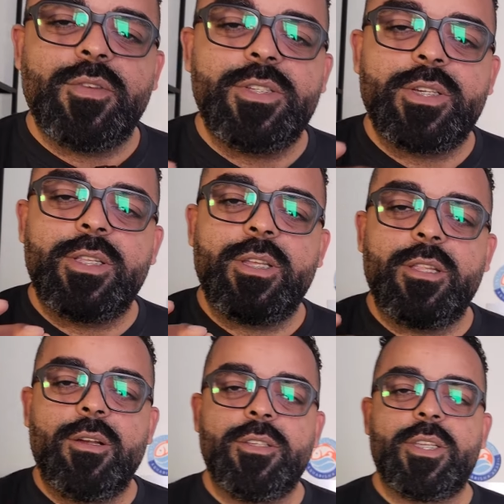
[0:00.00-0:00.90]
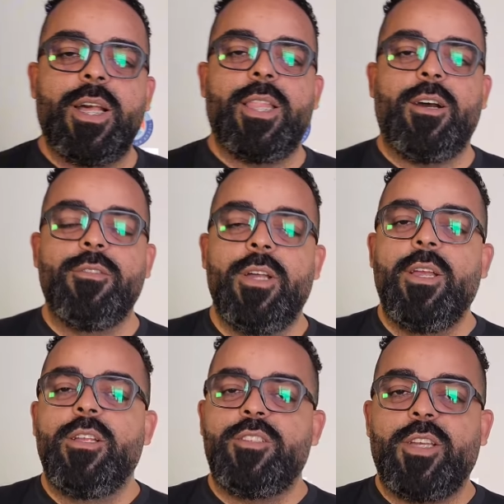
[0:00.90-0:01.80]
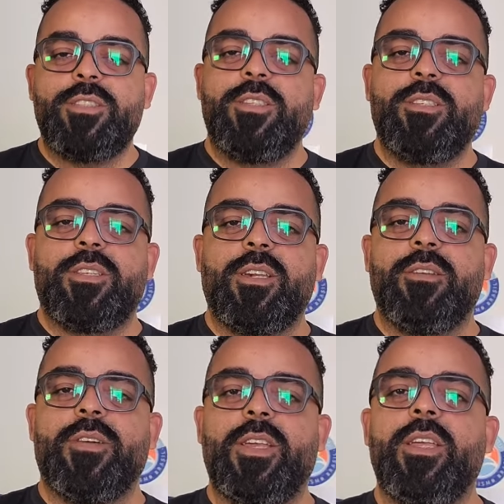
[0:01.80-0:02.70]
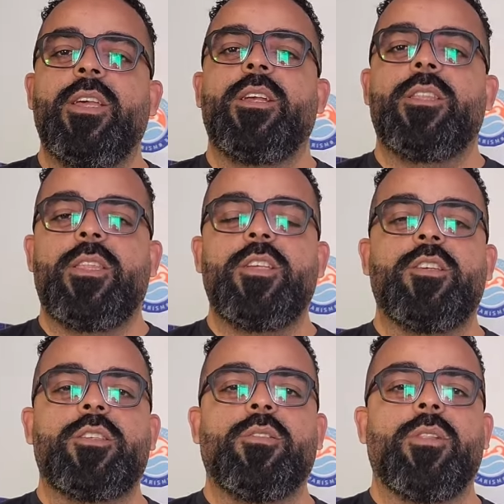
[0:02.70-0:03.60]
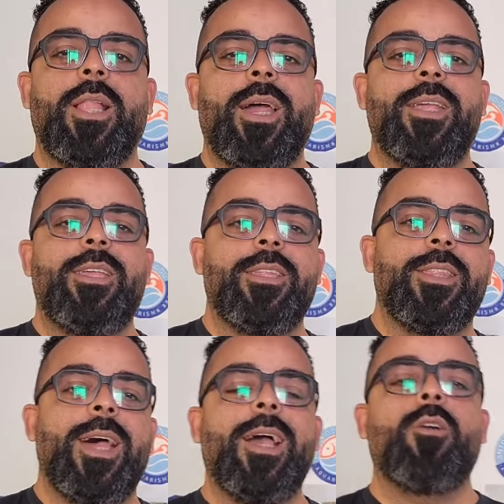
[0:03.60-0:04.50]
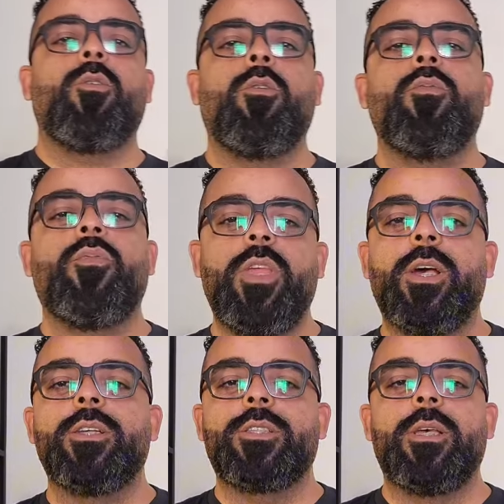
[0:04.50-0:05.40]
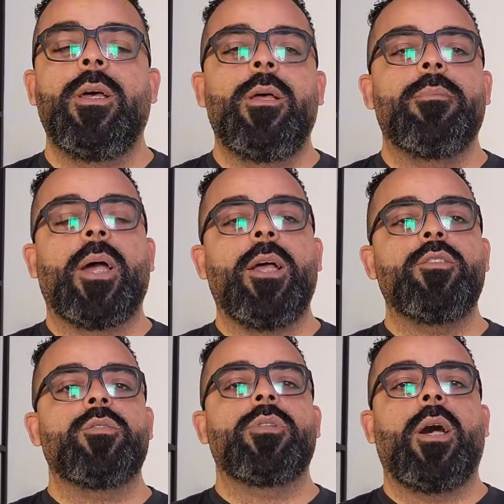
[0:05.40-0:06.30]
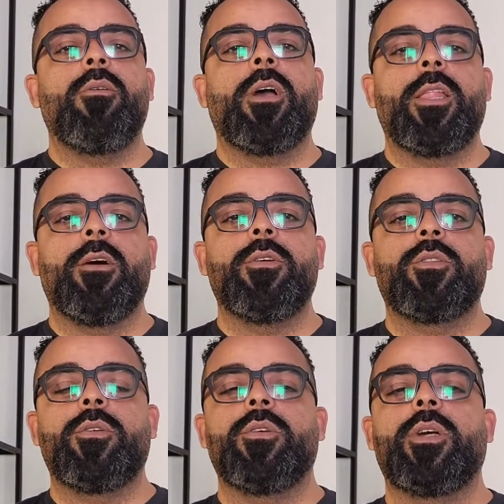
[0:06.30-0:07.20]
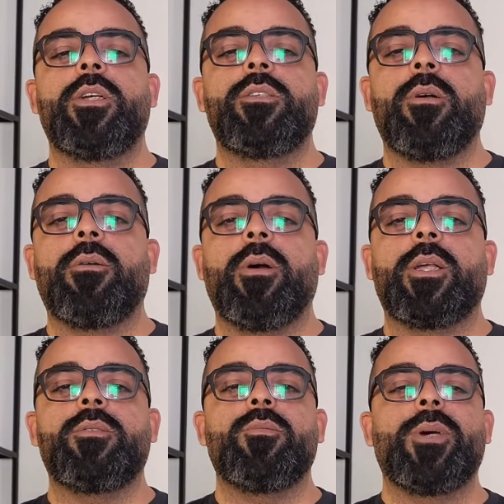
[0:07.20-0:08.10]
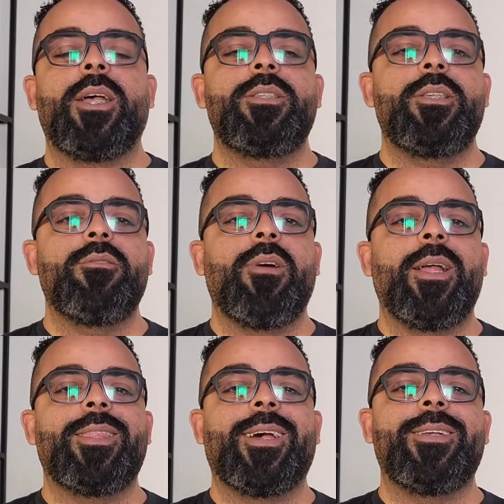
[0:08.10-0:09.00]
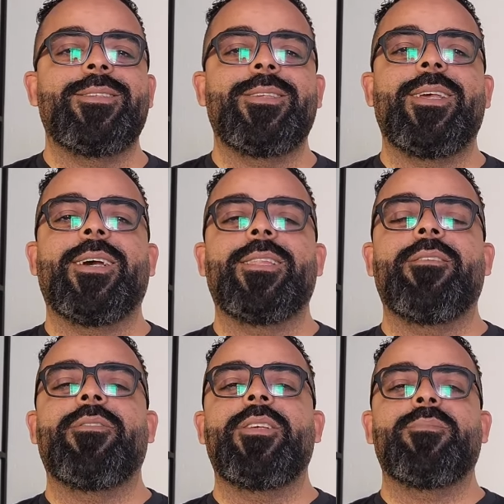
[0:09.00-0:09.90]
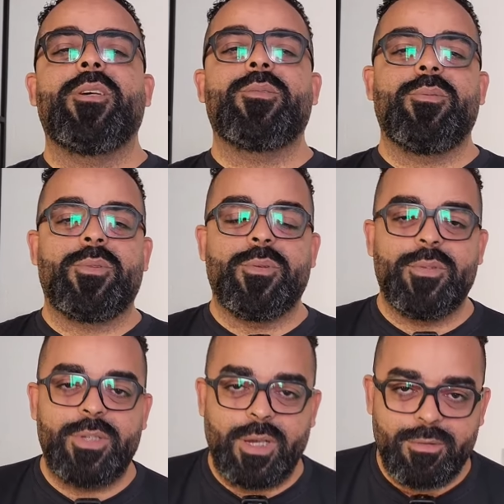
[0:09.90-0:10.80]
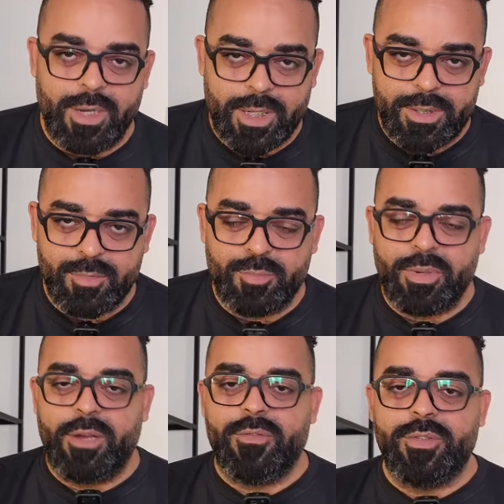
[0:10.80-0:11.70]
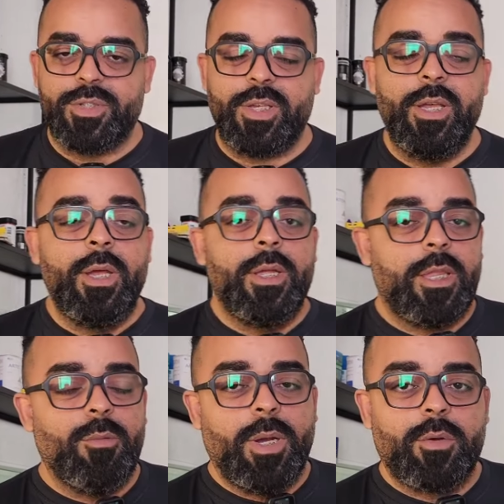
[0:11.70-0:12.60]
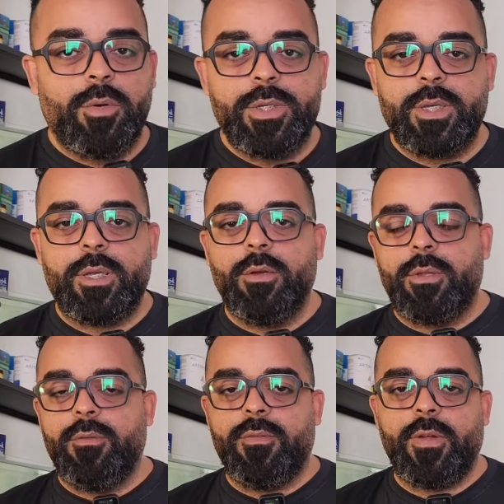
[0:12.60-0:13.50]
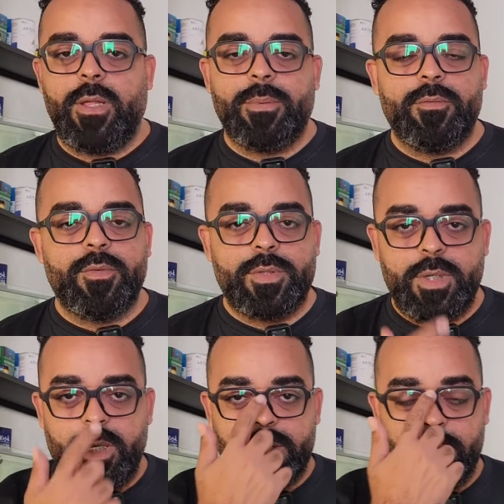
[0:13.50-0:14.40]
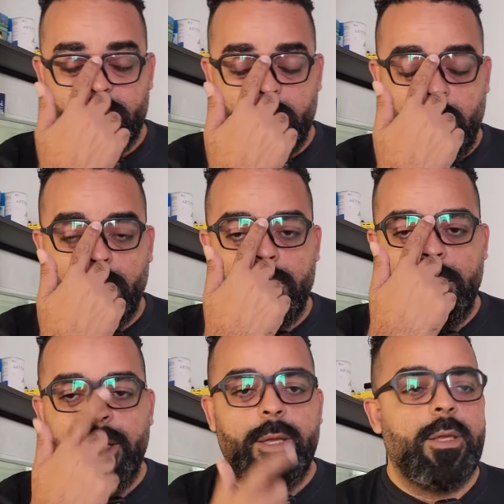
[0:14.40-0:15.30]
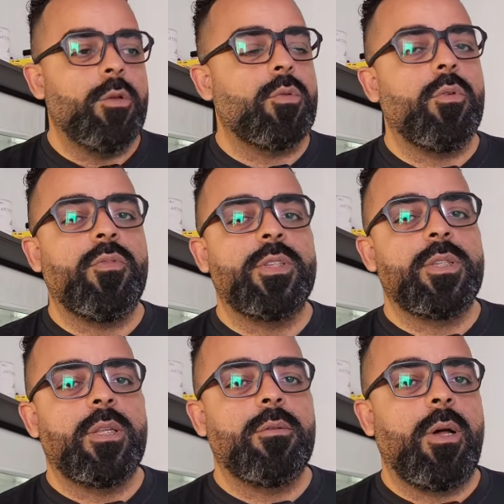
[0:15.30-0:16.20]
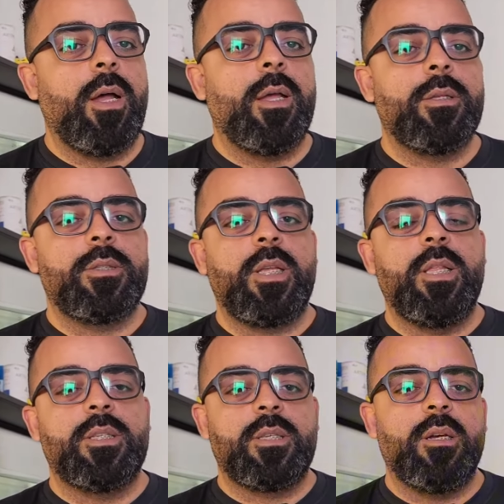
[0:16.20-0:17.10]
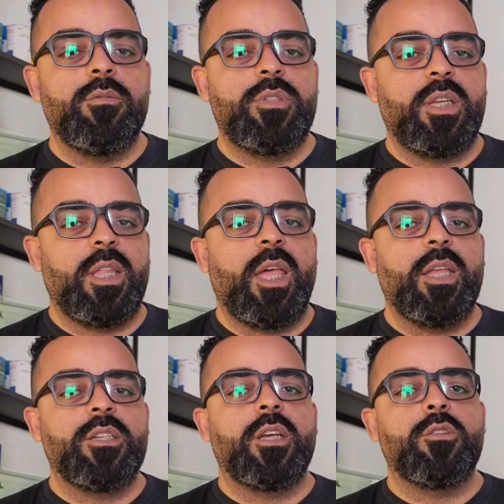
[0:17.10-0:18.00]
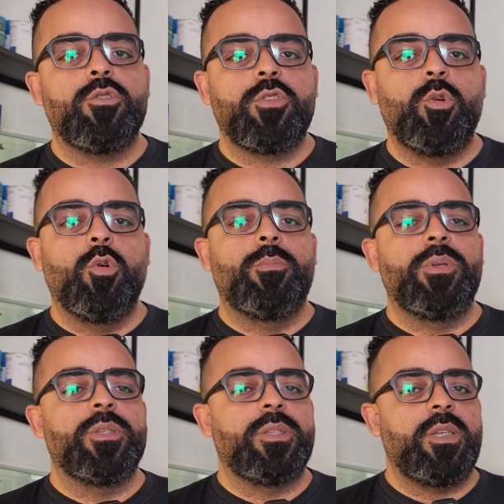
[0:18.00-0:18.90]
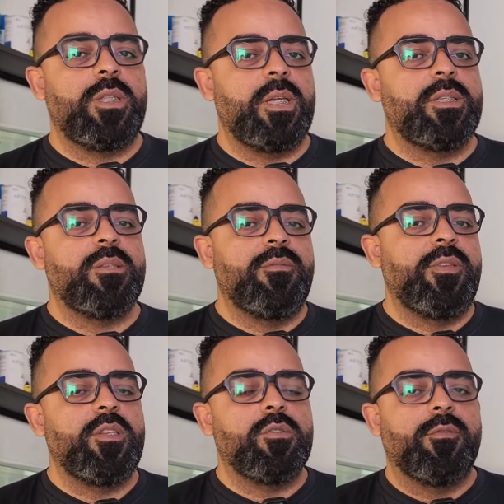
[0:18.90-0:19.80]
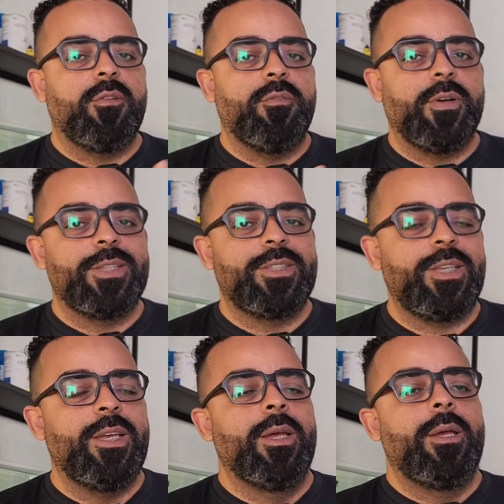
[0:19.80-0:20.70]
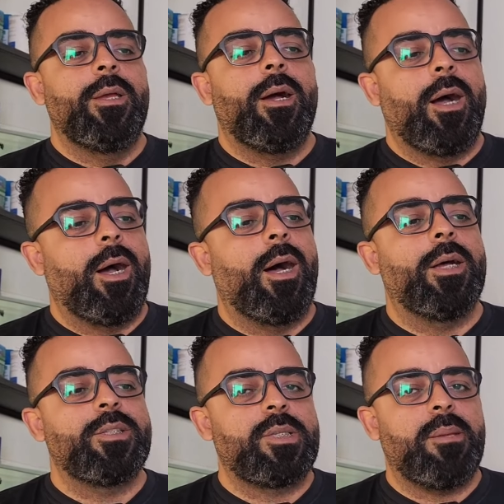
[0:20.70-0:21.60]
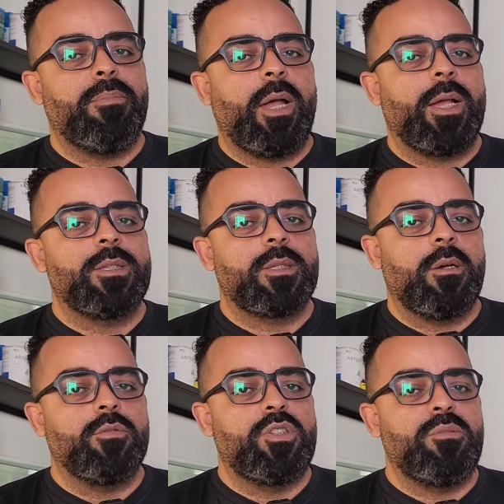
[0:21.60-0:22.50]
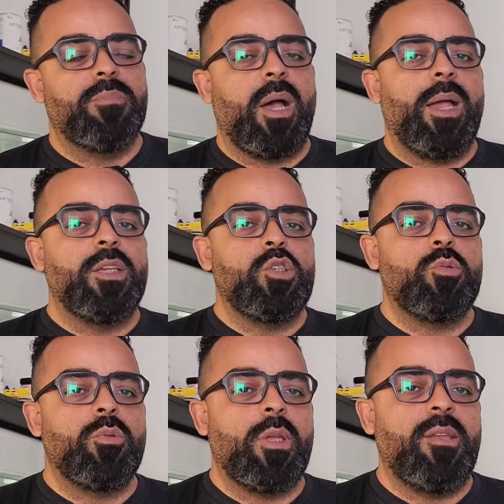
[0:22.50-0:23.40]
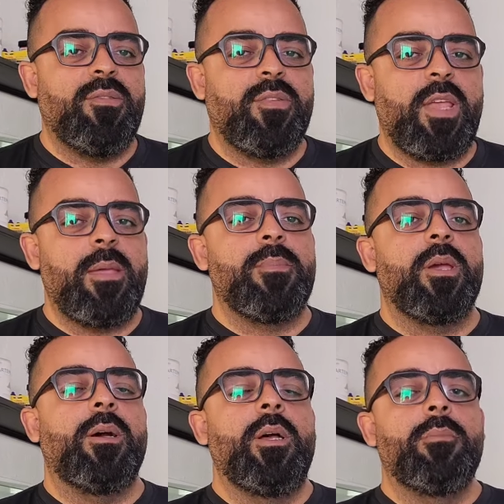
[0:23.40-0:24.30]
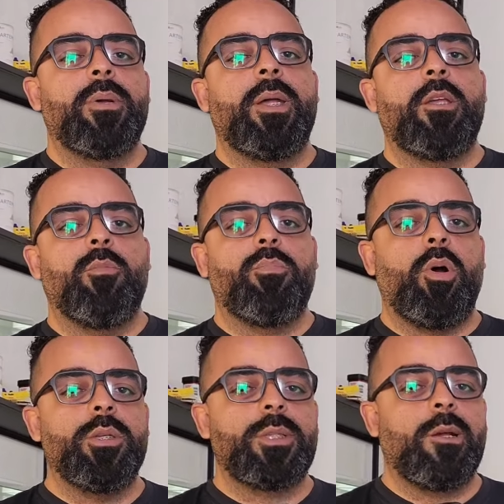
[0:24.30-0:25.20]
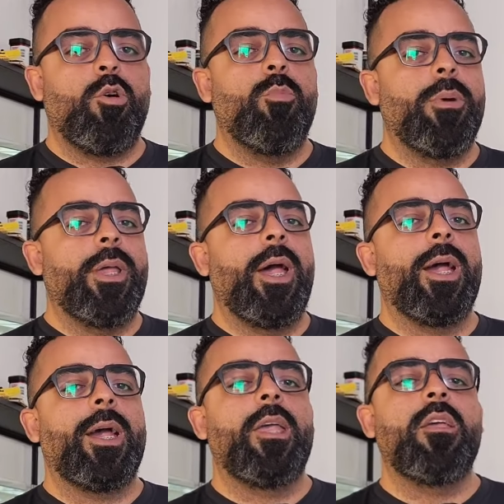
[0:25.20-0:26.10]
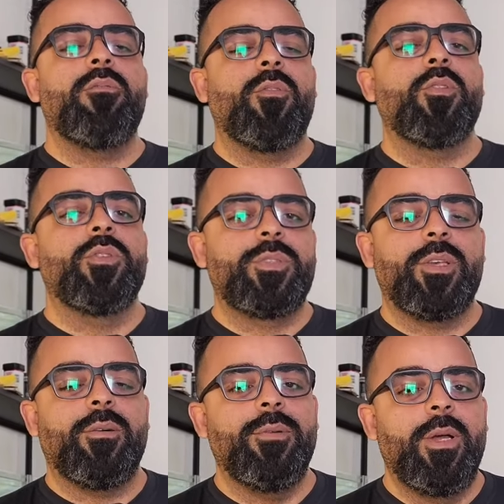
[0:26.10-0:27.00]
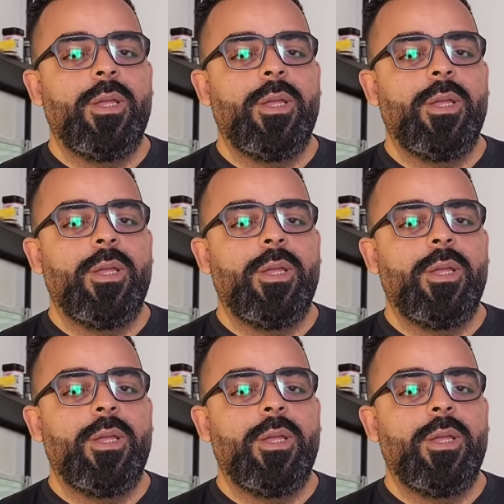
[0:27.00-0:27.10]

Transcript: foi inscrito em nosso canal, já se inscreva aí, deixa seu like na confiança para ajudar o canal Antônio Cândido Aquarismo Brasil a trazer cada vez mais conteúdo de aquarismo para você. Tem uma coisa que eu devo falar para vocês, pessoal. Eu estou fazendo a seleção genética dos gupes e nesse vídeo eu vou fazer a separação de macho e fêmea, para que eu possa acompanhar a evolução